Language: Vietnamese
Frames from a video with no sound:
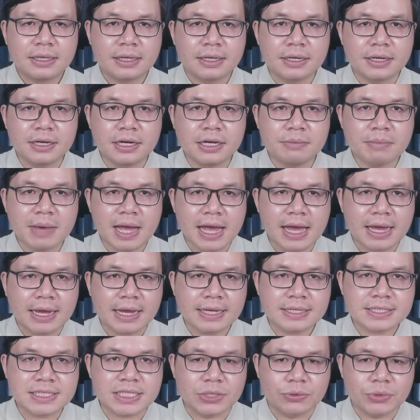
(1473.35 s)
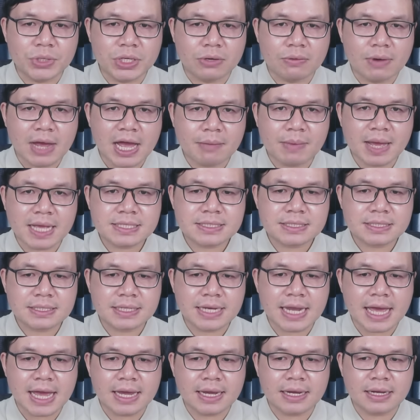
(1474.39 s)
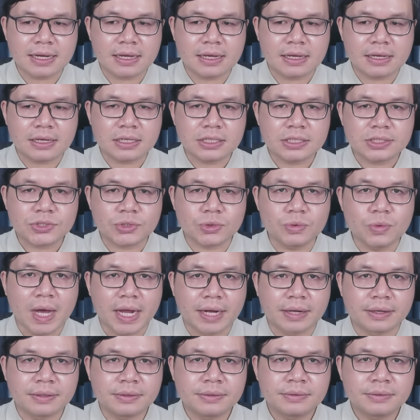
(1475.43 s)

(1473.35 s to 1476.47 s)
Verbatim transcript: nơi mà các chỉ huy của Hamas đang uh, trú ẩn.